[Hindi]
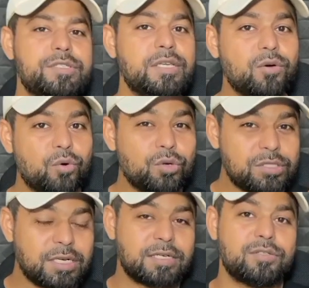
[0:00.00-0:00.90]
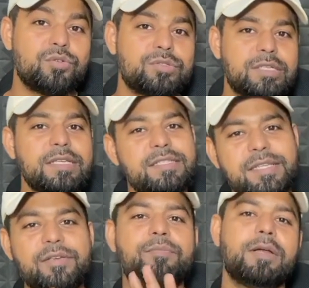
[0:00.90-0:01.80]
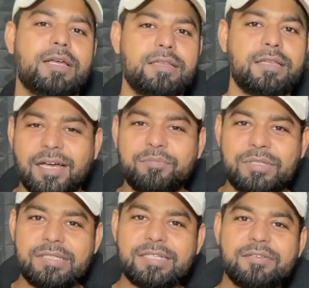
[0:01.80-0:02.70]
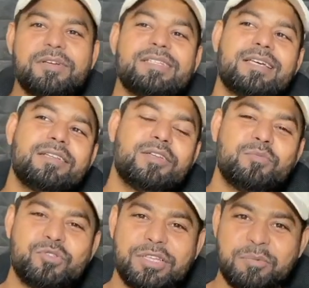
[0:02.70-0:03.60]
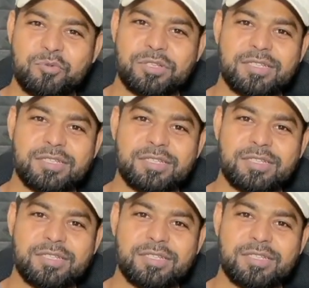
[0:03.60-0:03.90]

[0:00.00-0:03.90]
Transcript: इसे ओवर चार्जरों से सेफ बनाता है अब तीसरा सवाल ज्यादातर मुझसे ये पूछा